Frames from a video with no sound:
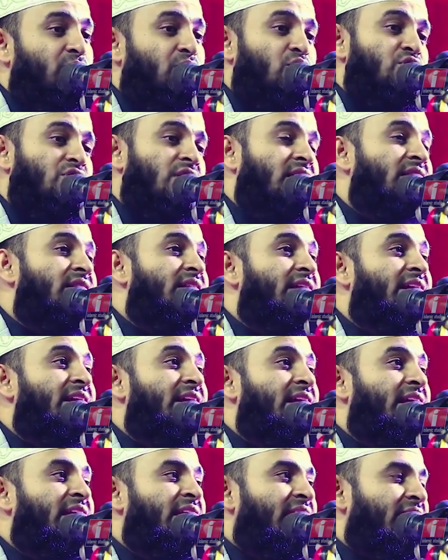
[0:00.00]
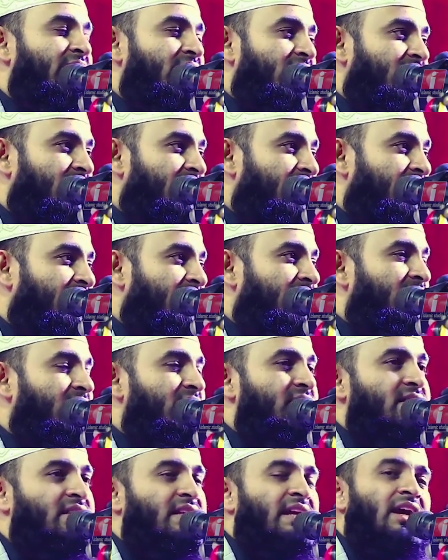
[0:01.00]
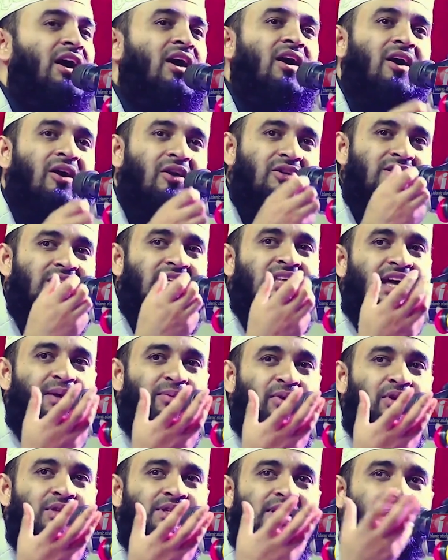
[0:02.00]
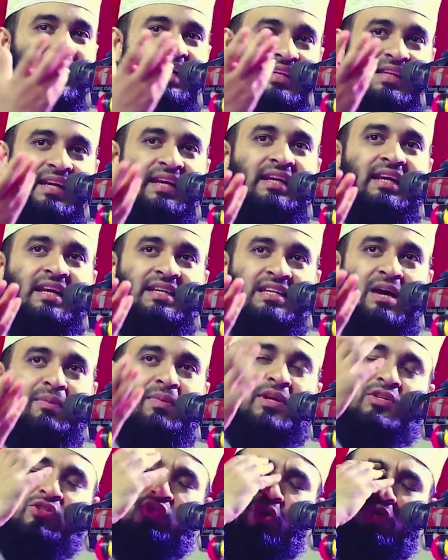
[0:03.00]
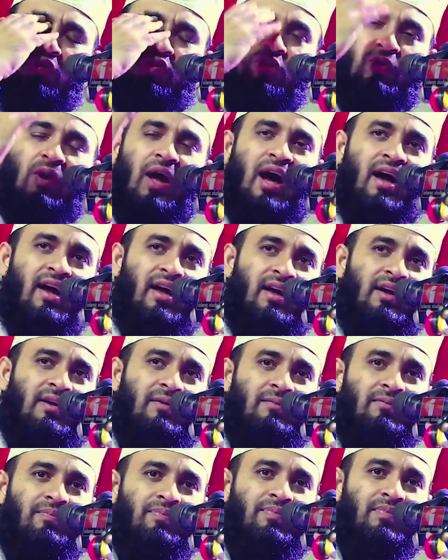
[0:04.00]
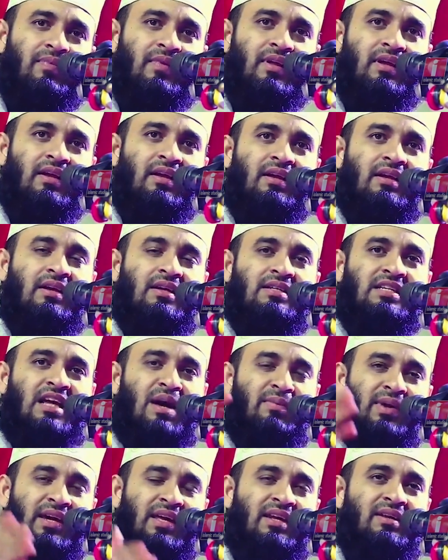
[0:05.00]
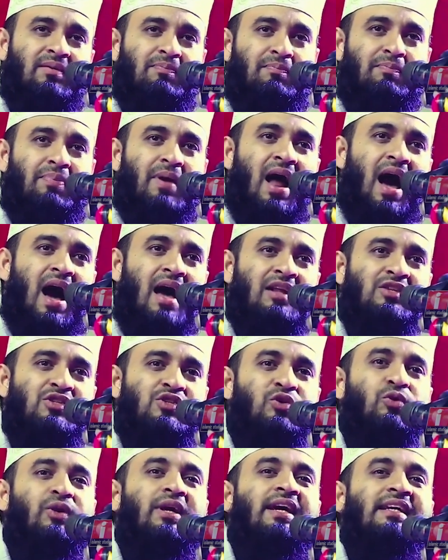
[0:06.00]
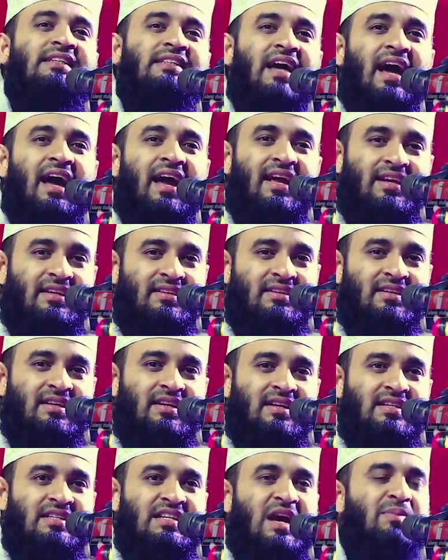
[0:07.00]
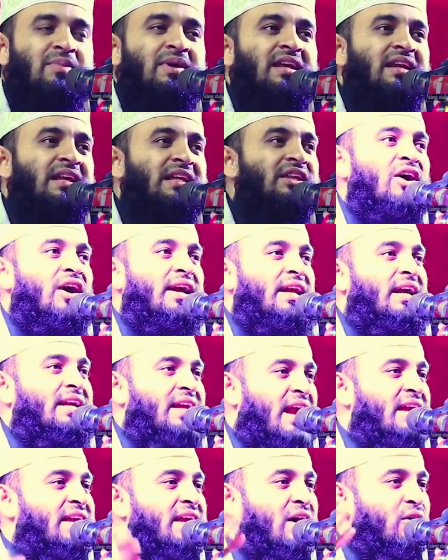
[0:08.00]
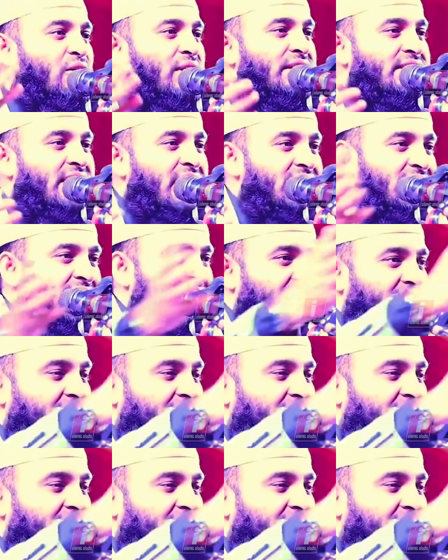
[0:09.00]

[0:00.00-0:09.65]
প্রশান্তির নীর স্ত্রী হওয়া উচিত এমন যাকে দেখলে স্বামীর চোখ জুড়ায় স্বামীর প্রাণ জুড়িয়ে যায় স্বামীর হৃদয়টা ঠান্ডা হয়ে যায় ঠিক